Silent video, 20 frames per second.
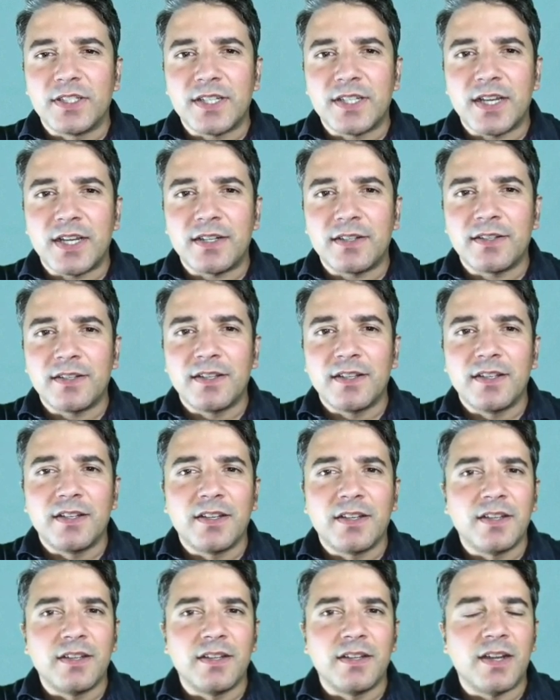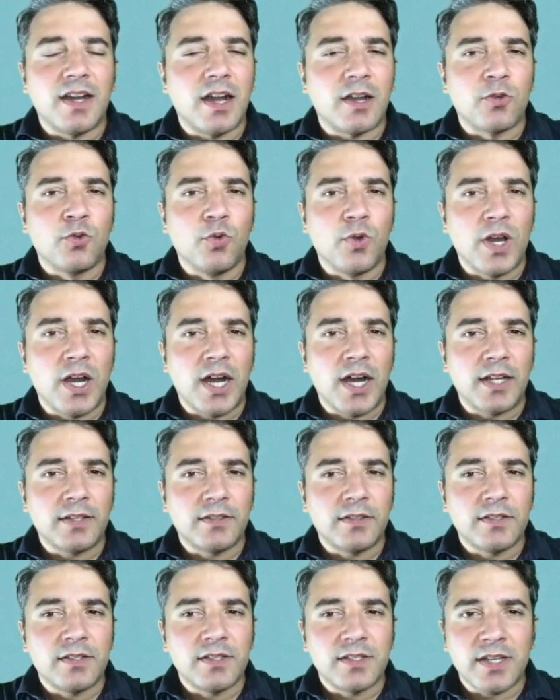Zahn äh,
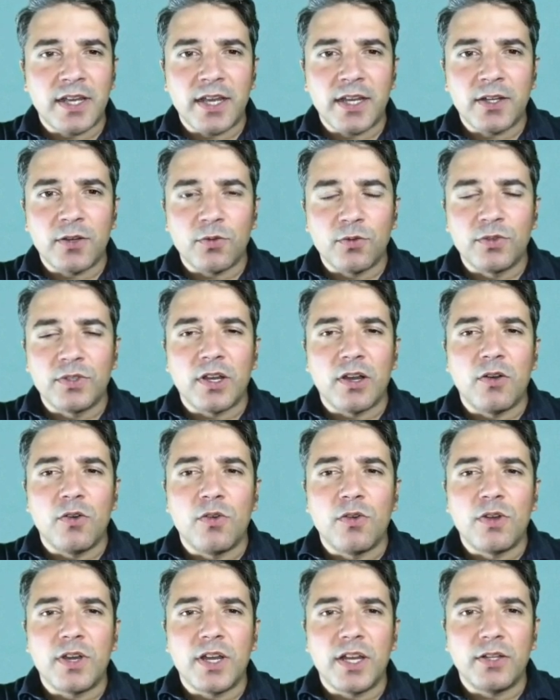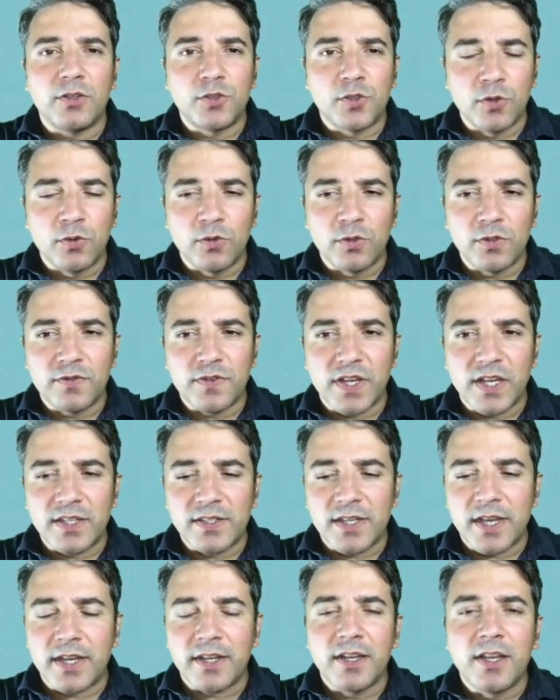akkurat sein und auch entzündungsfrei
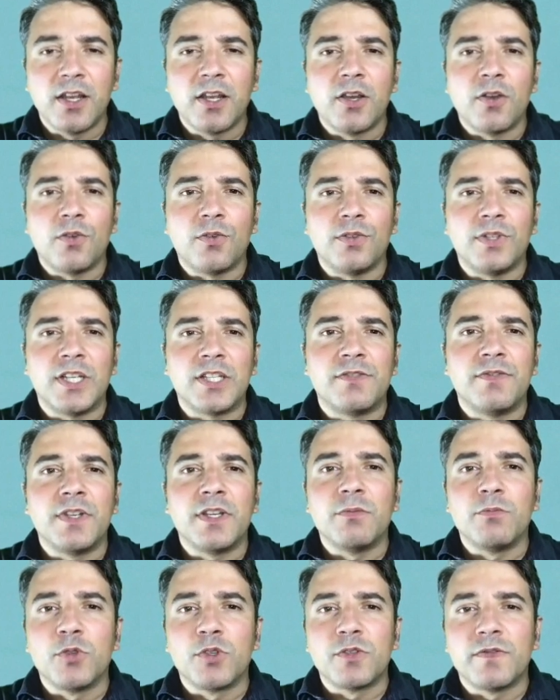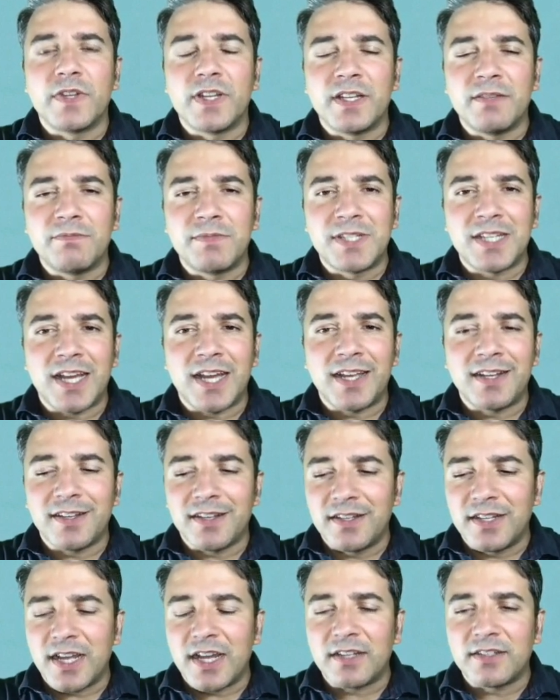sein. Und deswegen müssen wir dem Zahn
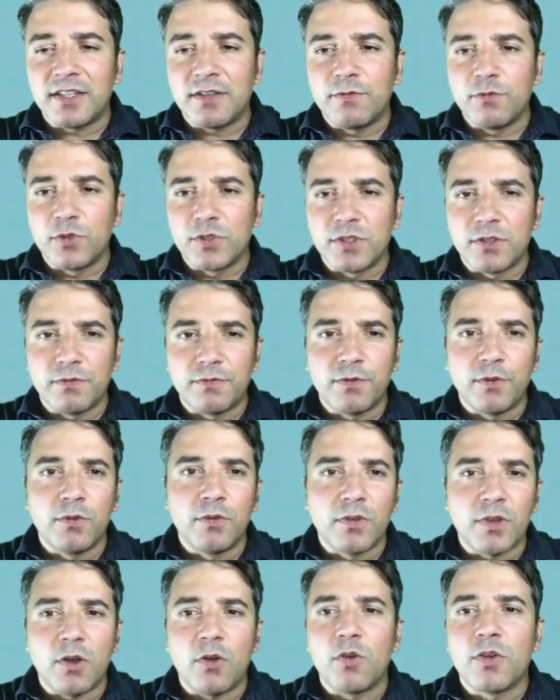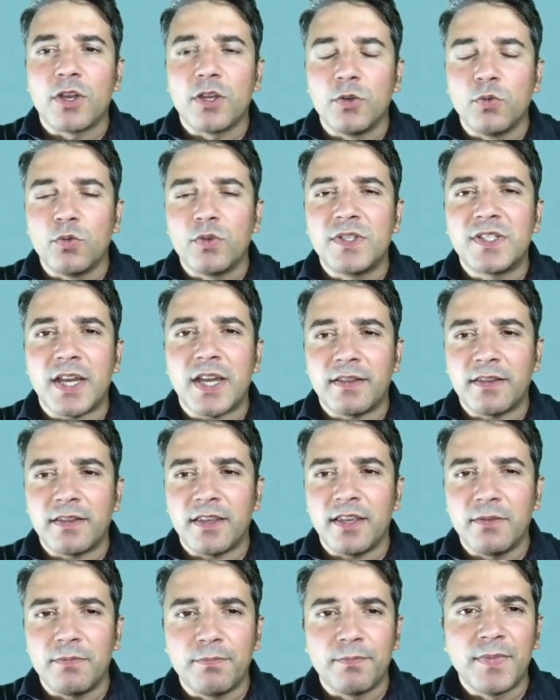nach der Wurzelfüllung auch genug Zeit
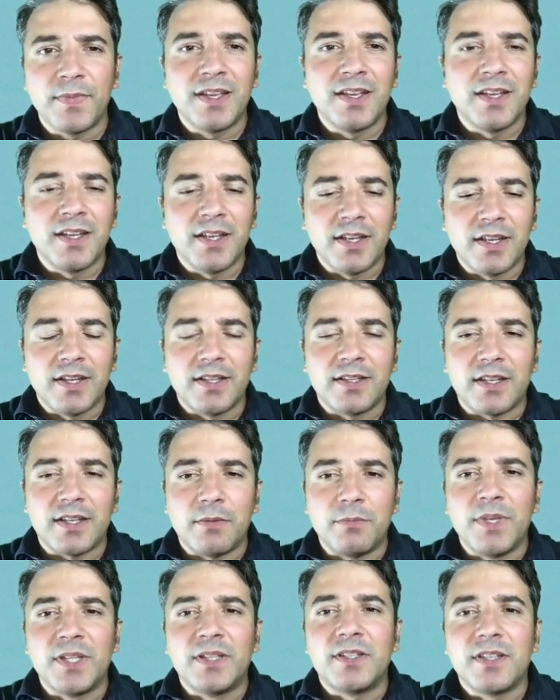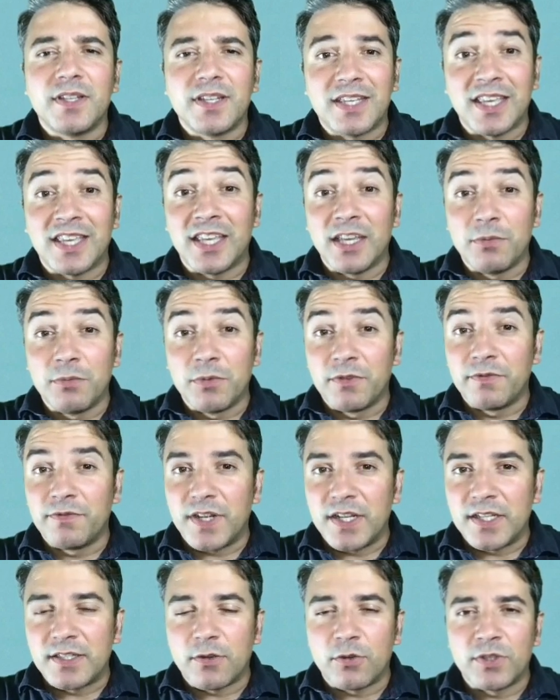geben, damit
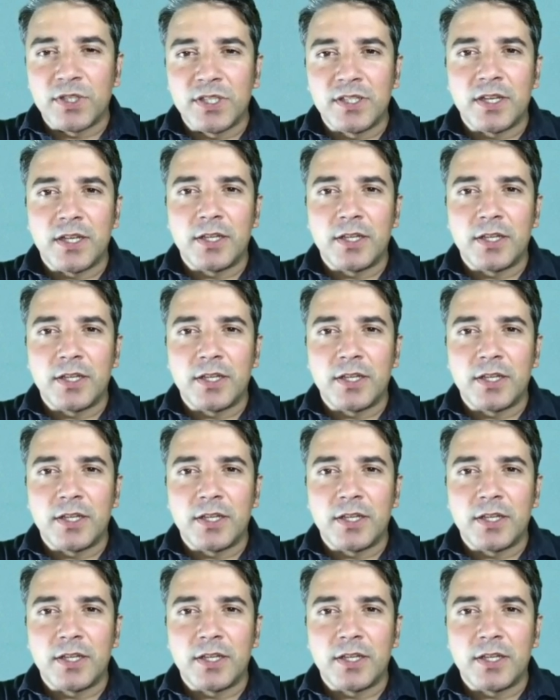gegebenenfalls auch diese